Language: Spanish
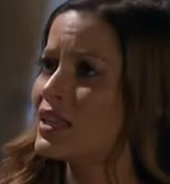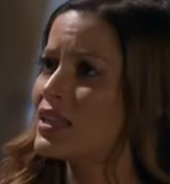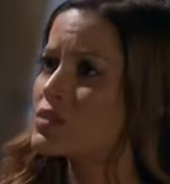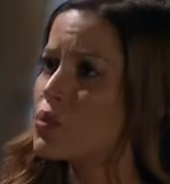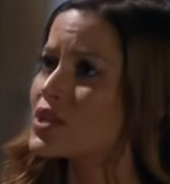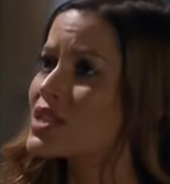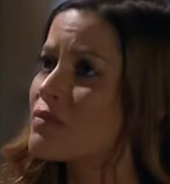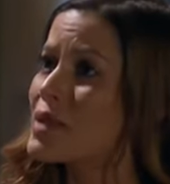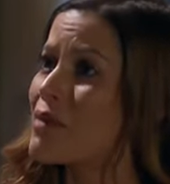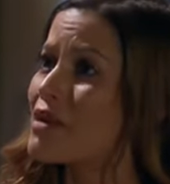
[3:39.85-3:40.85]
Y después le
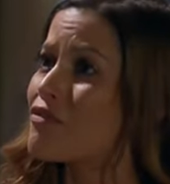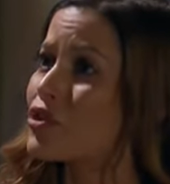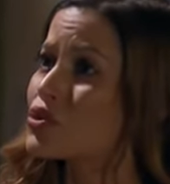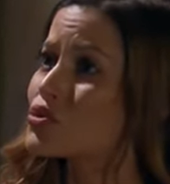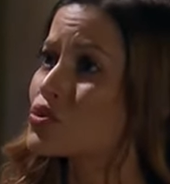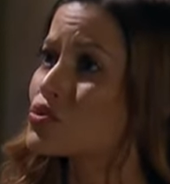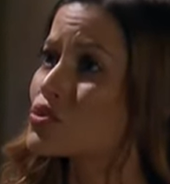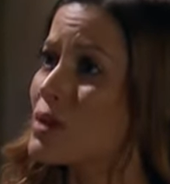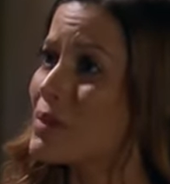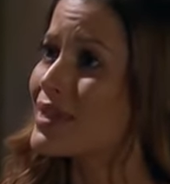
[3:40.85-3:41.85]
enviaba fotos con
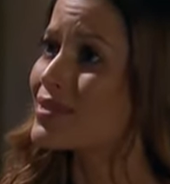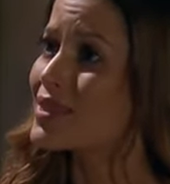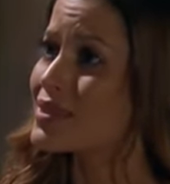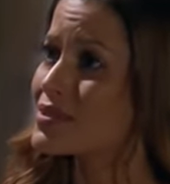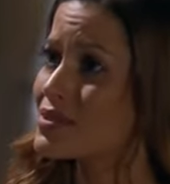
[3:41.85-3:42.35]
sus amantes.